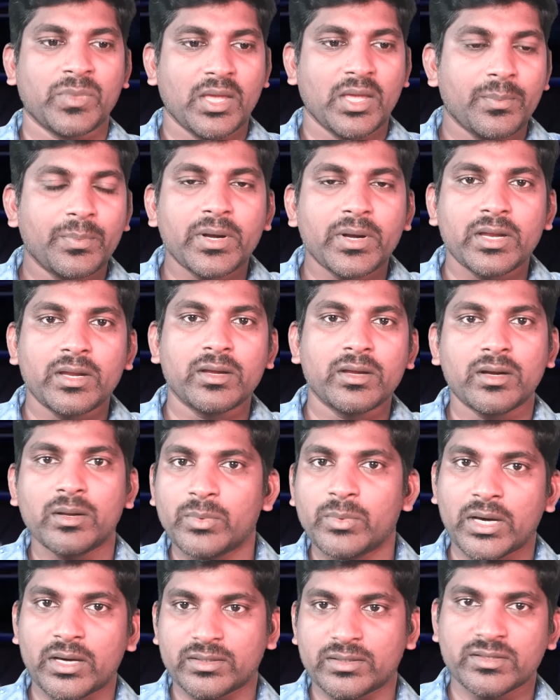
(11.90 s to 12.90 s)
எப்படி
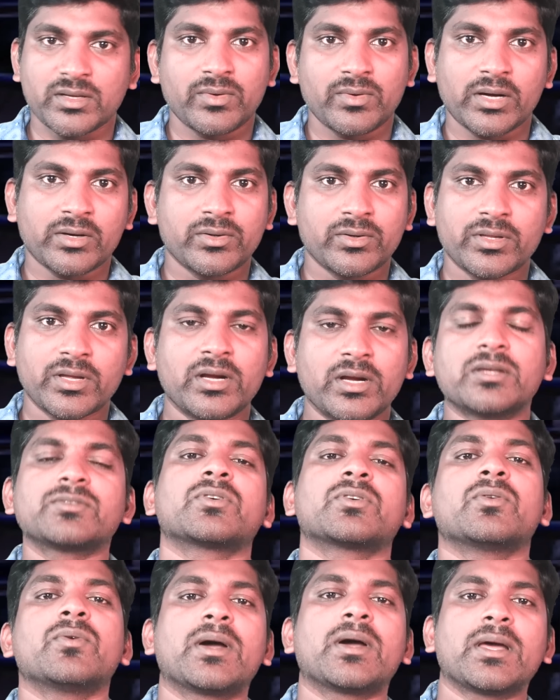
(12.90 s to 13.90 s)
நம்ம அரசியல் வாக்குறுதிகள்லாம்
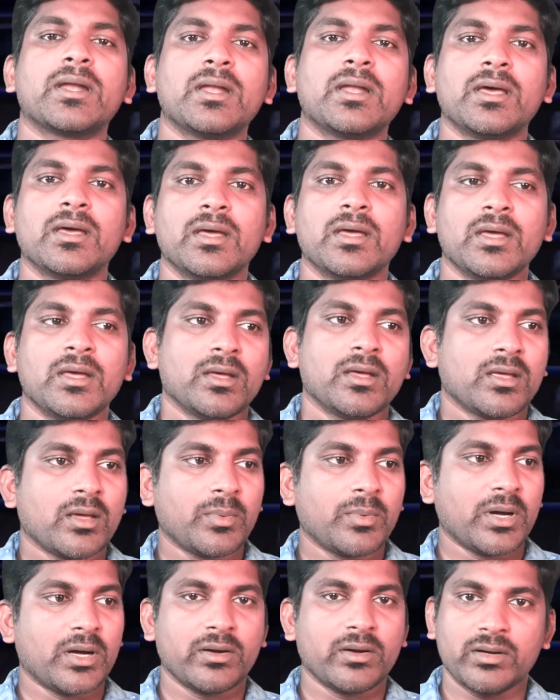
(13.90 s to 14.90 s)
சொல்லுவாங்கல்ல
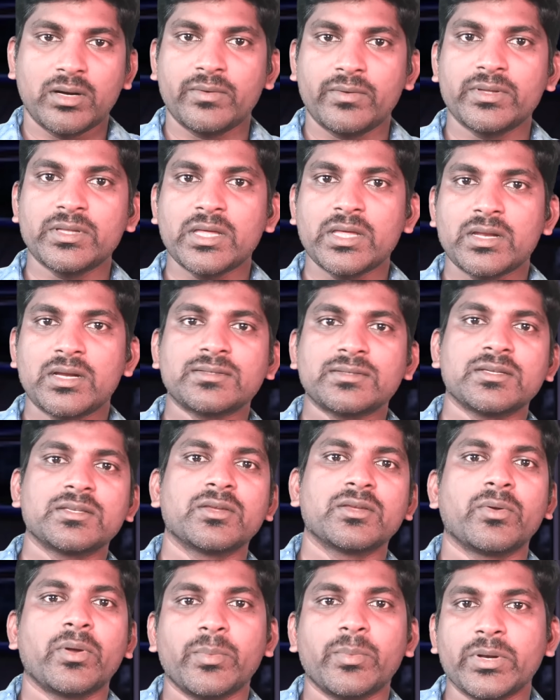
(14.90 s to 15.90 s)
எப்பா நான் வந்து அதெல்லாம்
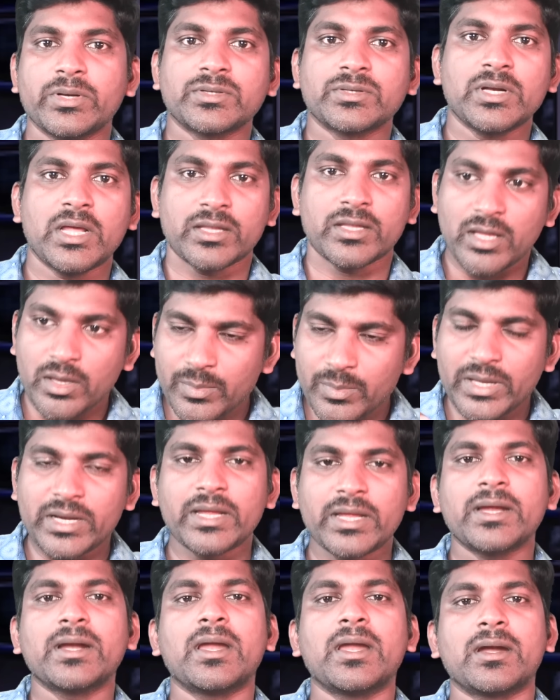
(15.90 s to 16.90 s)
செஞ்சிருவேன் அப்படின்னு சொல்லி அதே
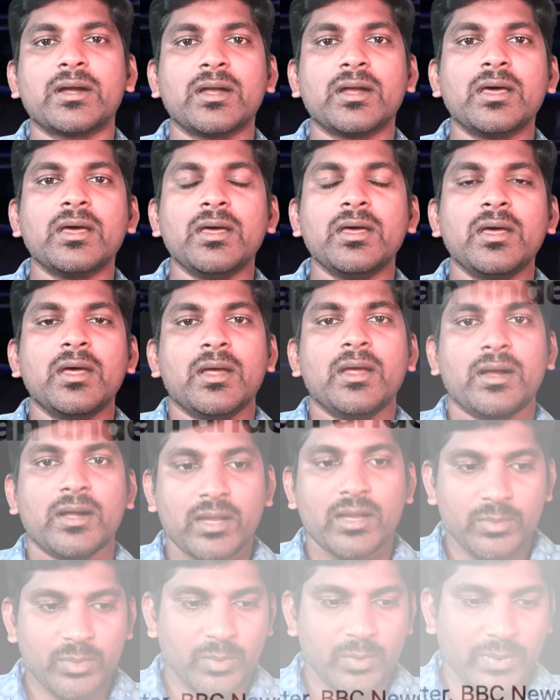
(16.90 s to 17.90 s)
மாதிரி இங்கிலாண்டில்
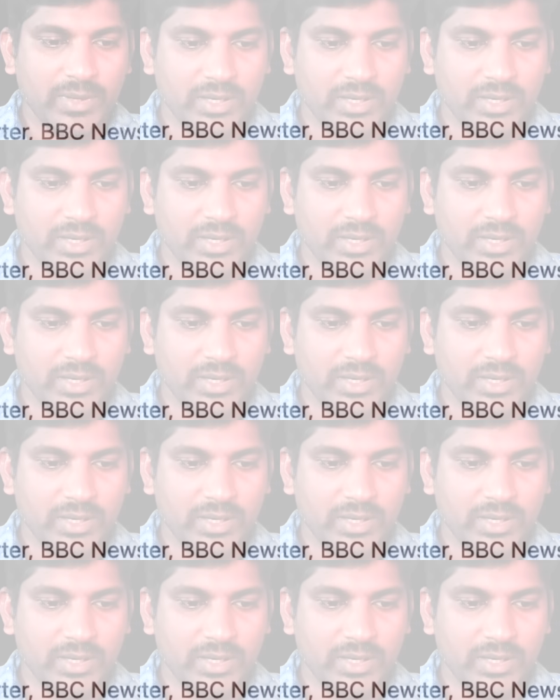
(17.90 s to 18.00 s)
லேபர்